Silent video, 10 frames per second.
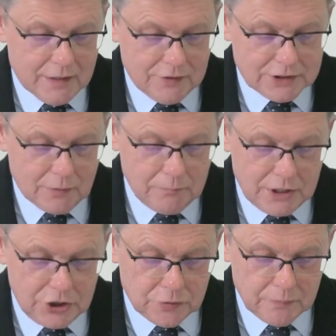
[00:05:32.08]

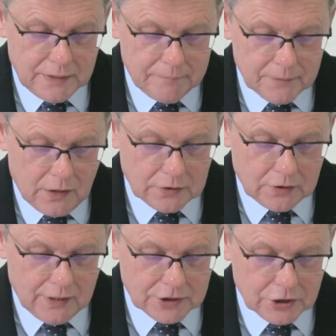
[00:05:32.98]
wystąpiliśmy o
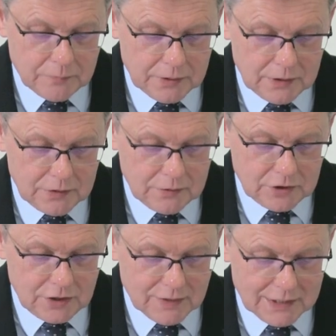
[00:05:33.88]
to, ażeby
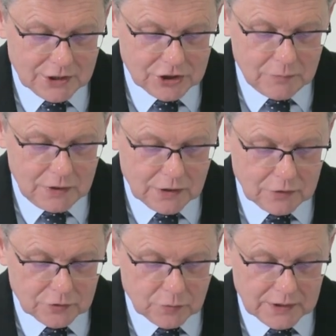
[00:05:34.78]
19
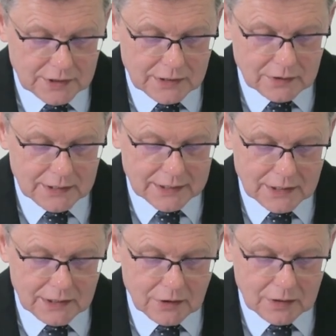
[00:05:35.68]
milionów złotych na
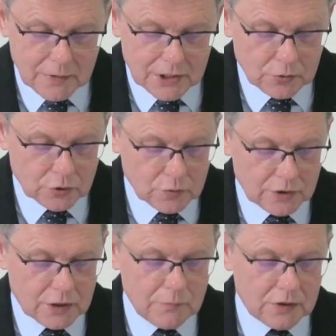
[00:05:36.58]
dodatki do emerytur
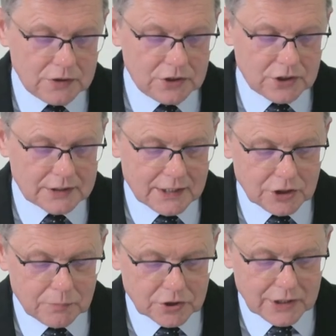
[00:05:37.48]
członkom Ochotniczych
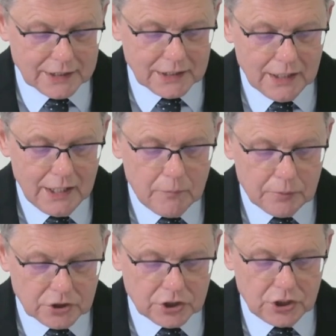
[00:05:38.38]
Straży Pożarnych
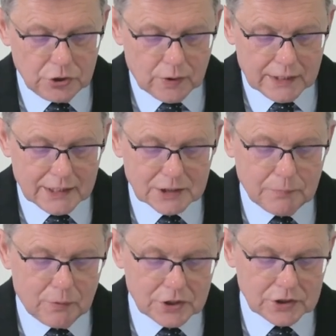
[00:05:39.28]
po 10 latach
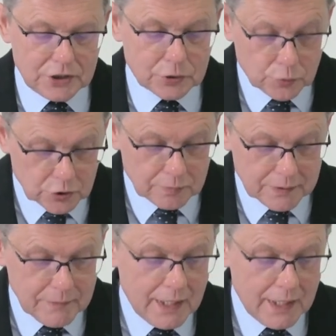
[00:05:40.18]
społecznej służby.